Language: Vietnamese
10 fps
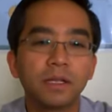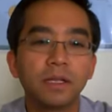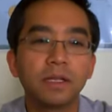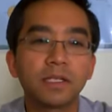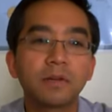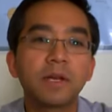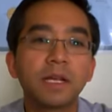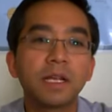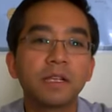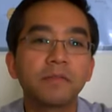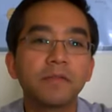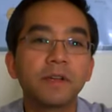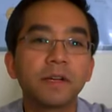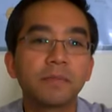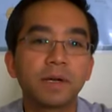Thì sau đây là những
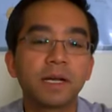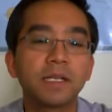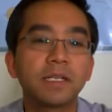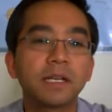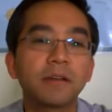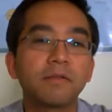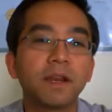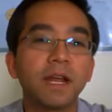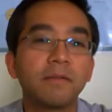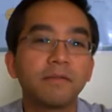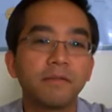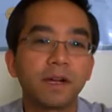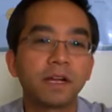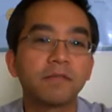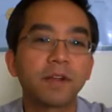việc mà các anh chị cần phải làm
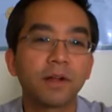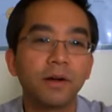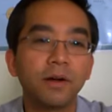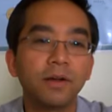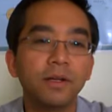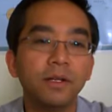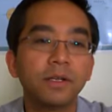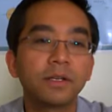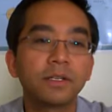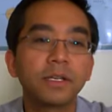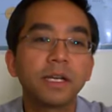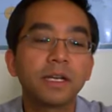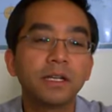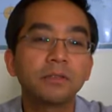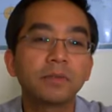và cần phải có. Trước
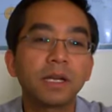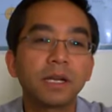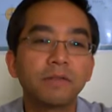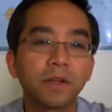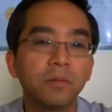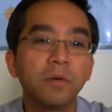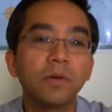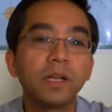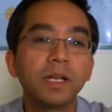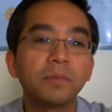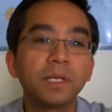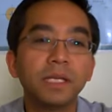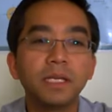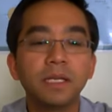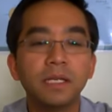hết là chúng ta cần phải có bốn cái niềm
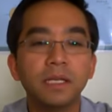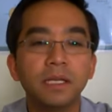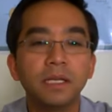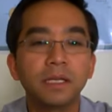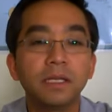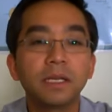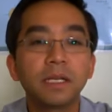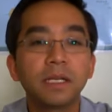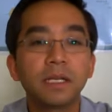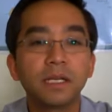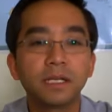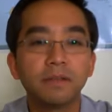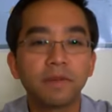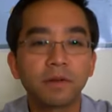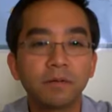tin. Thứ nhất là
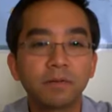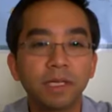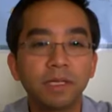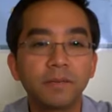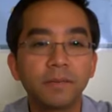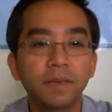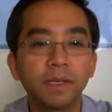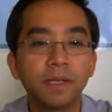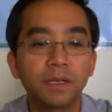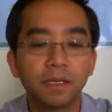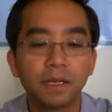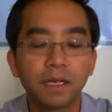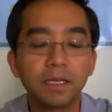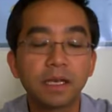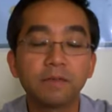tin vào công ty. Thì
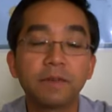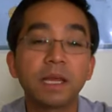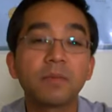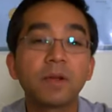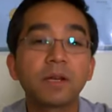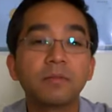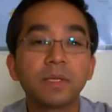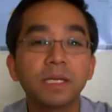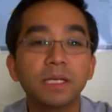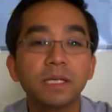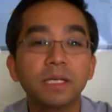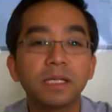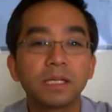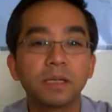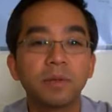các anh chị cần phải tham quan công ty,
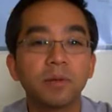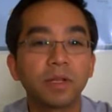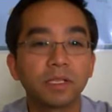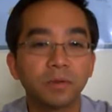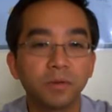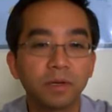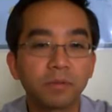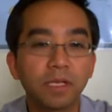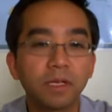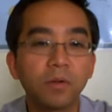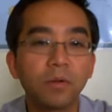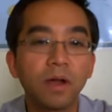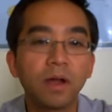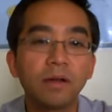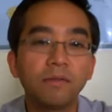tìm hiểu lịch sử của công ty
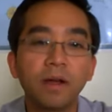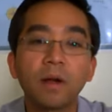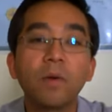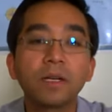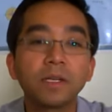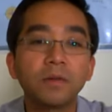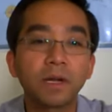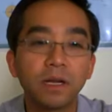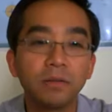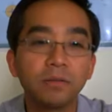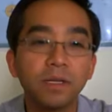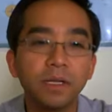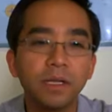qua và quá trình hoạt động